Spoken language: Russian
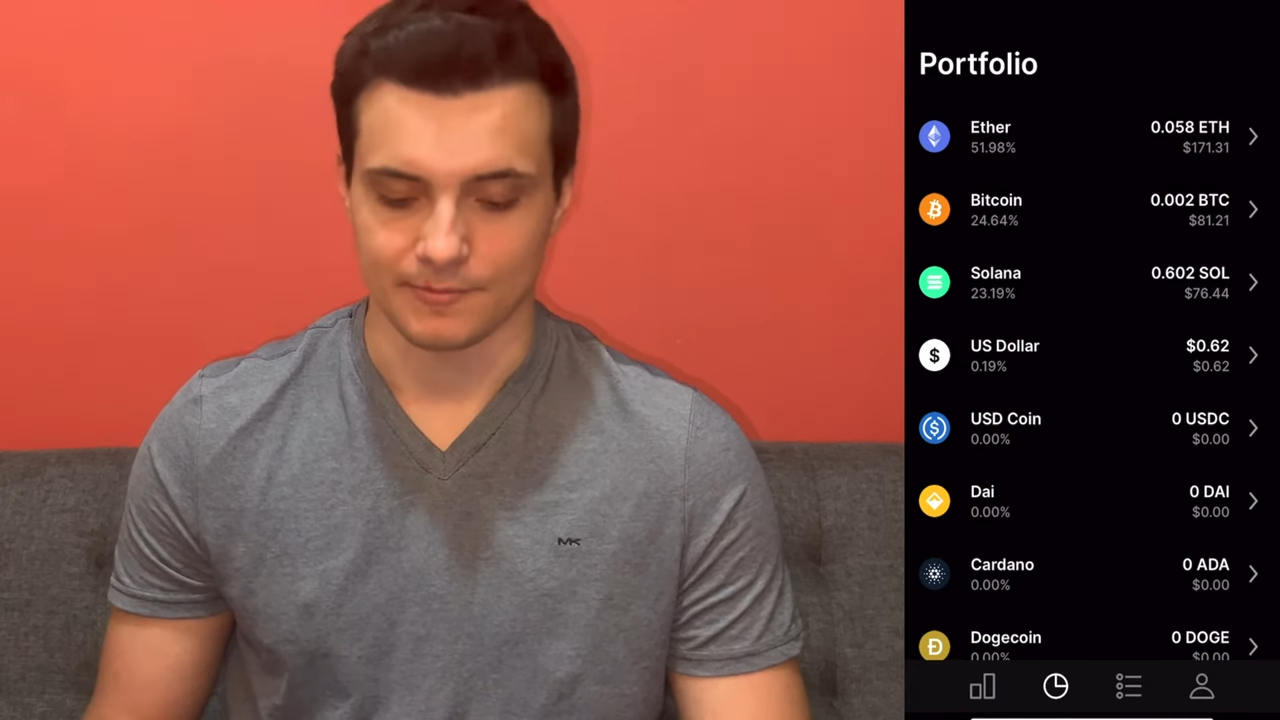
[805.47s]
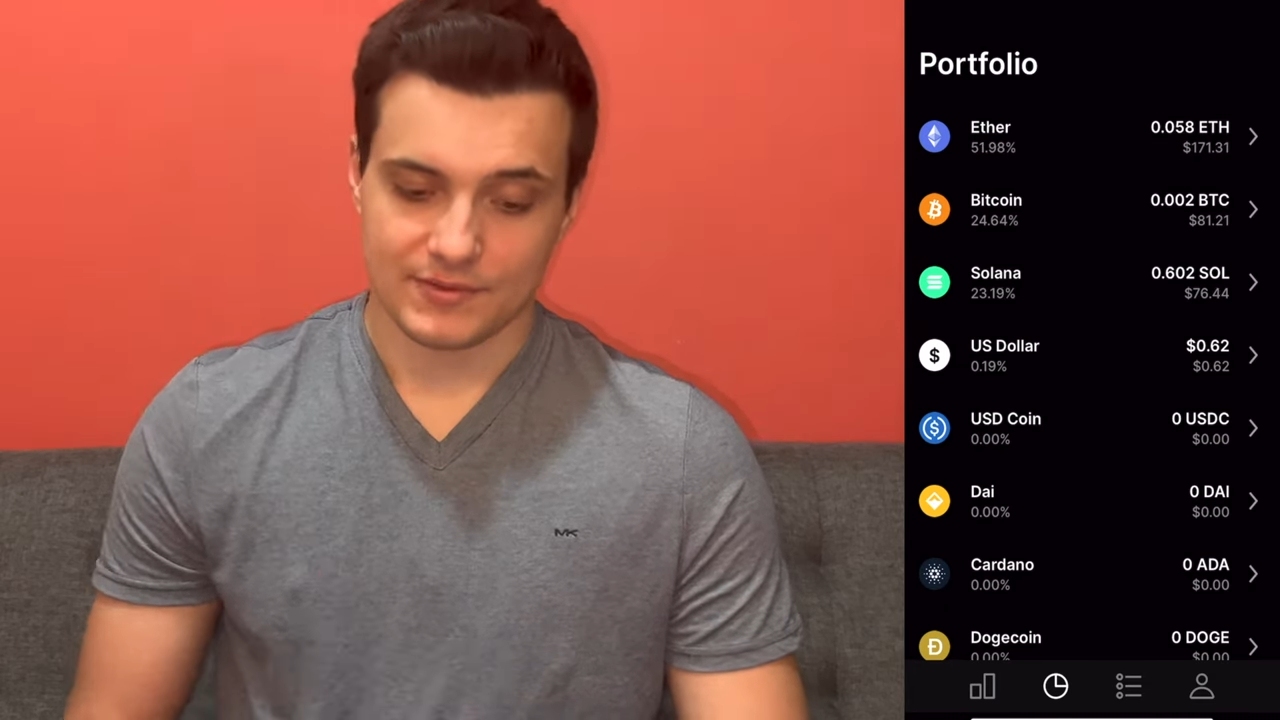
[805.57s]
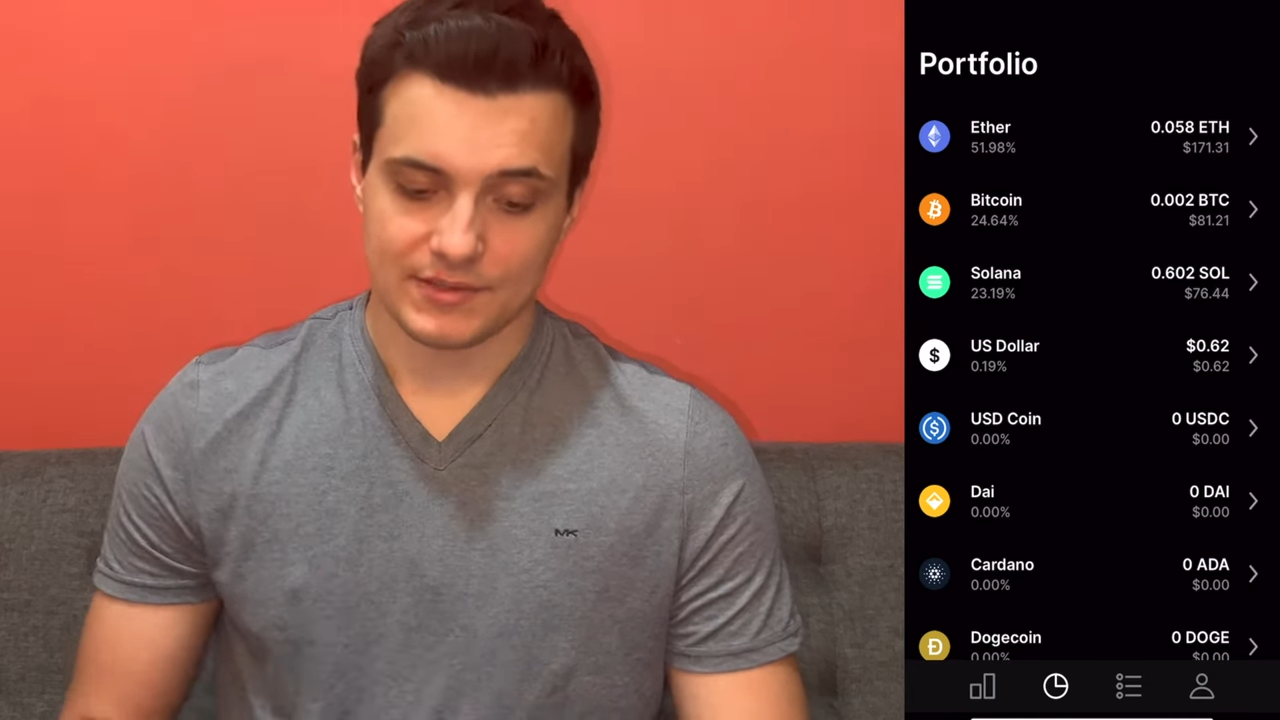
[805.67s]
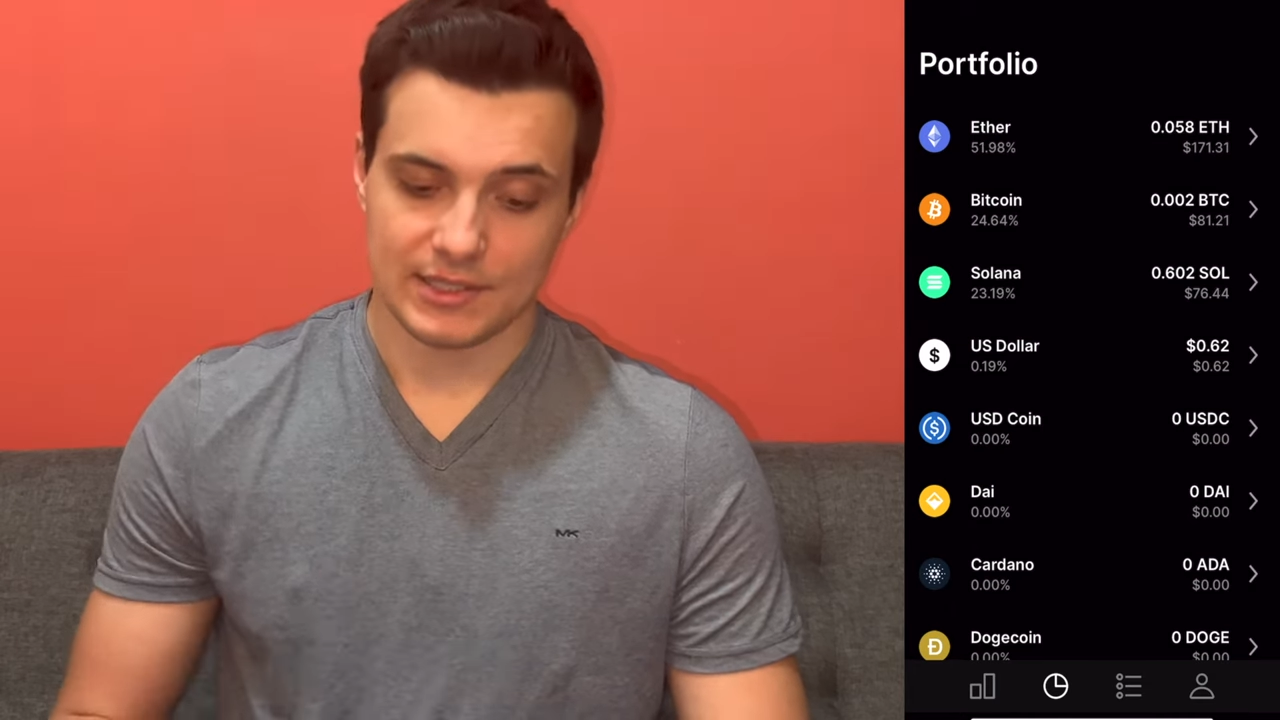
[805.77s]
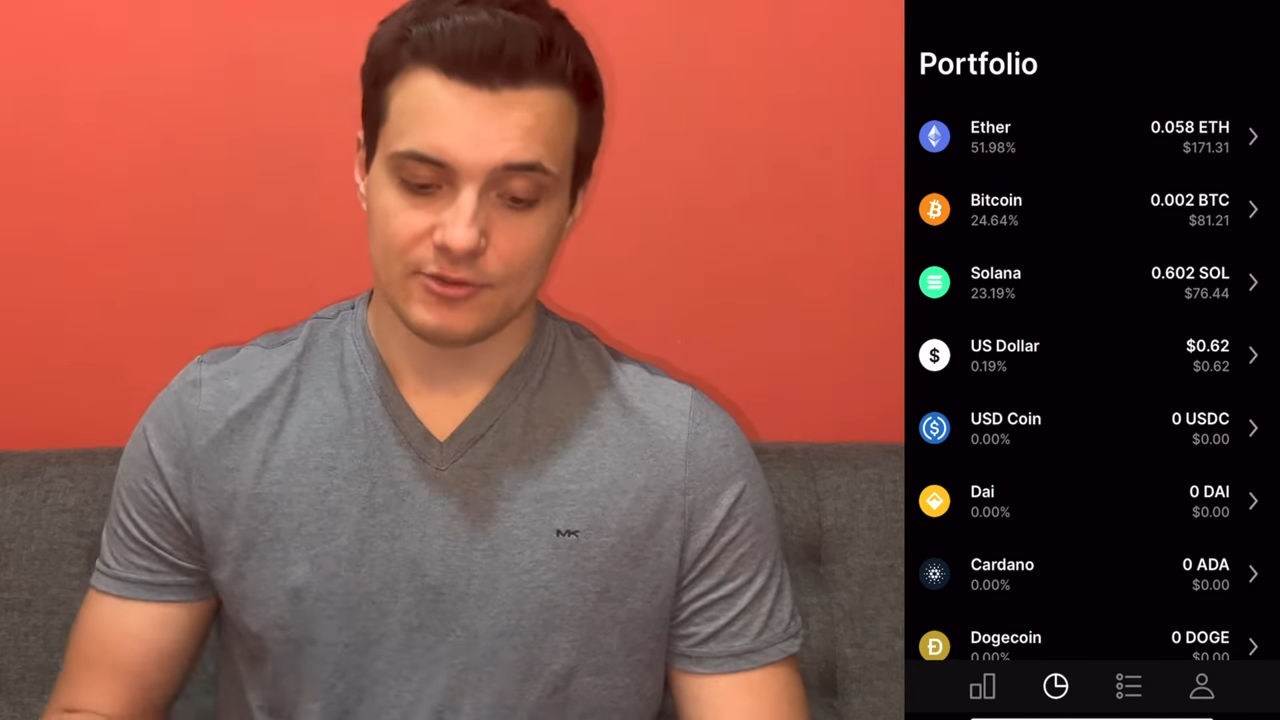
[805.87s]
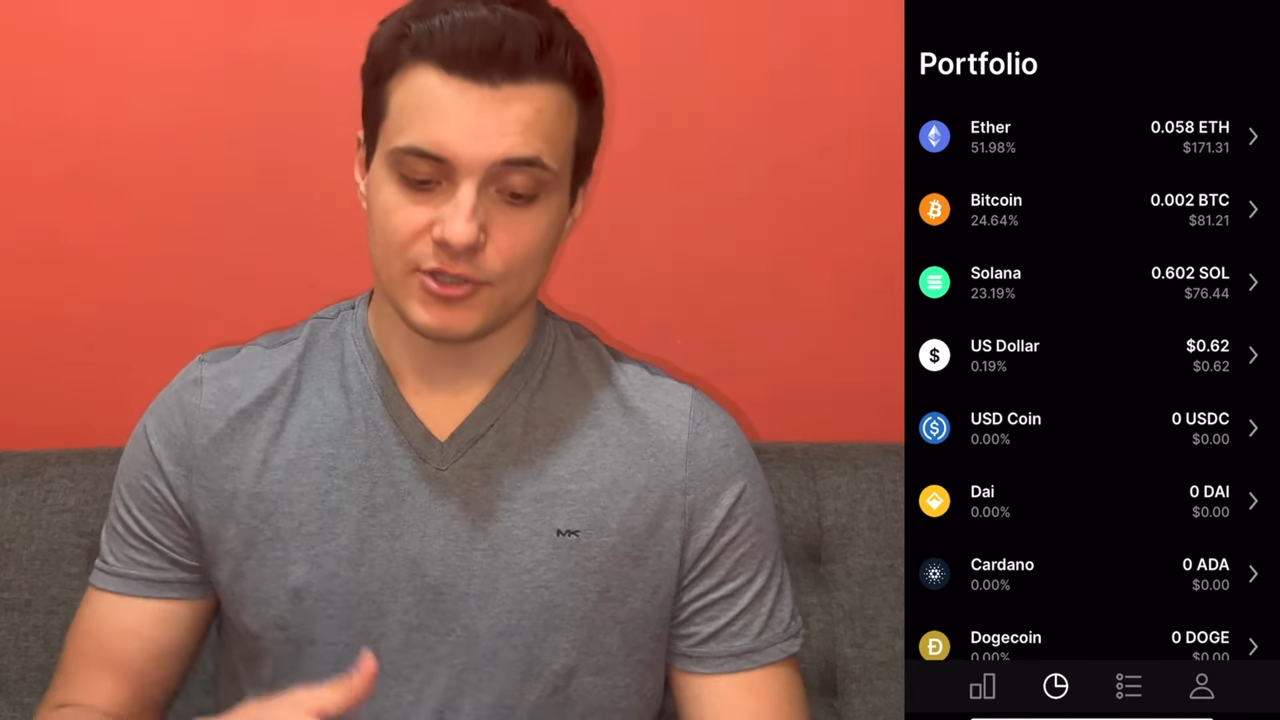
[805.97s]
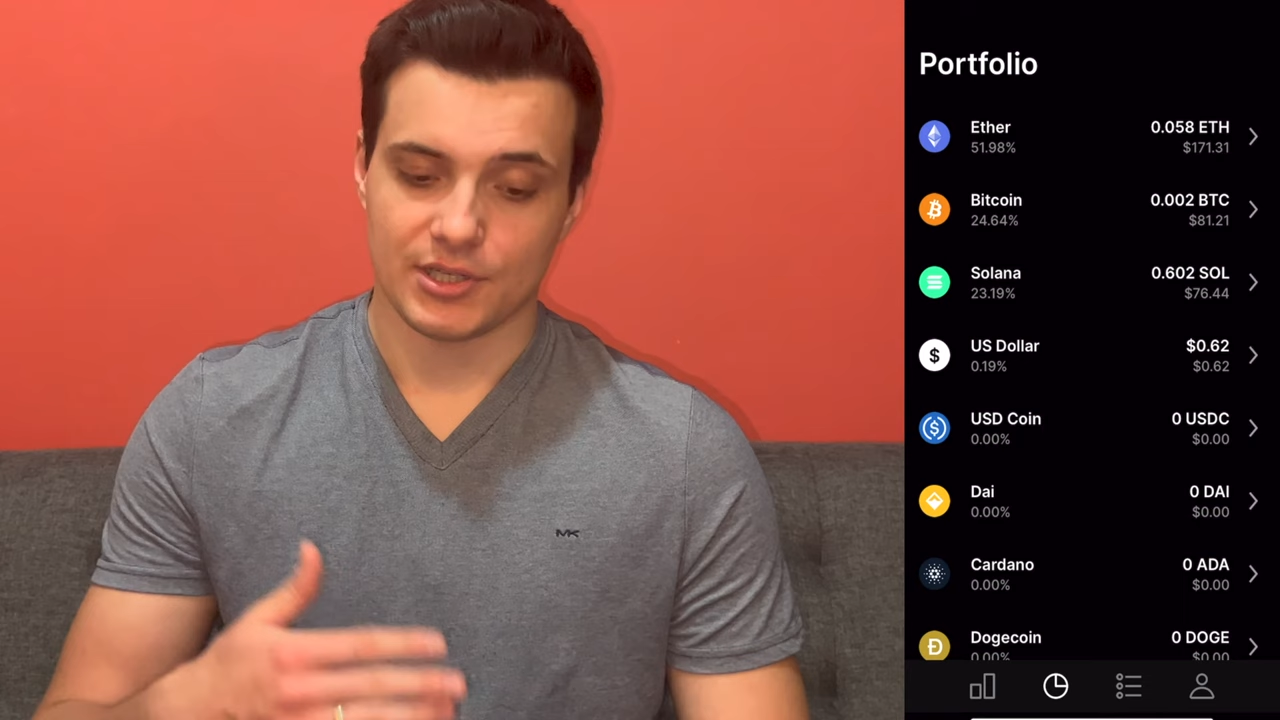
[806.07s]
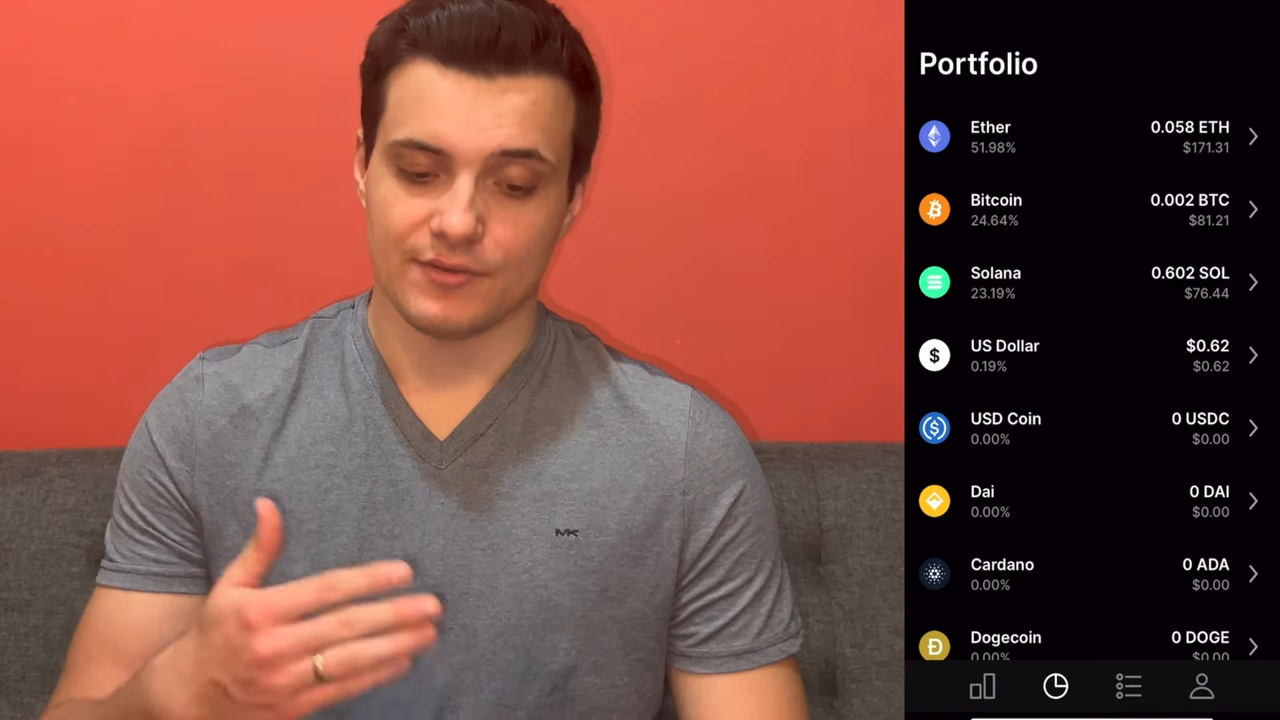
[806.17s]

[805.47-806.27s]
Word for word: Следующая